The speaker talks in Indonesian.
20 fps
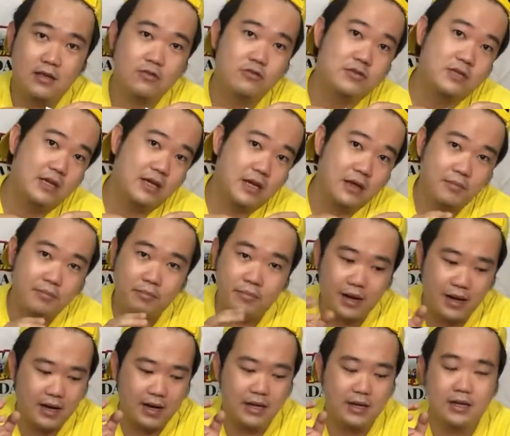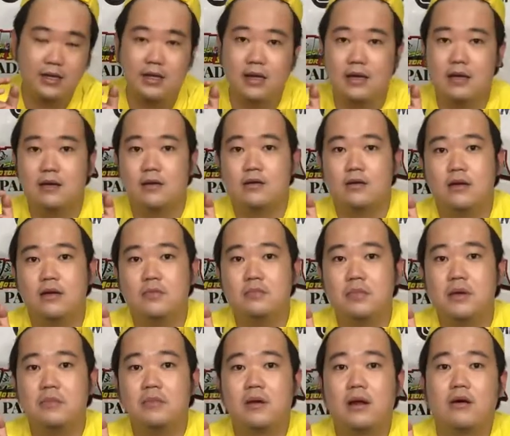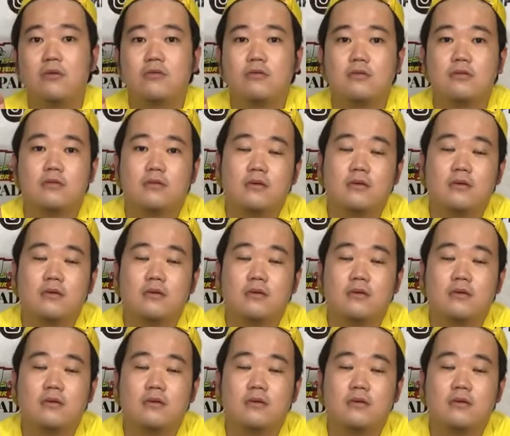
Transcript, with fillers: atau stiker brand lainnya demi meraut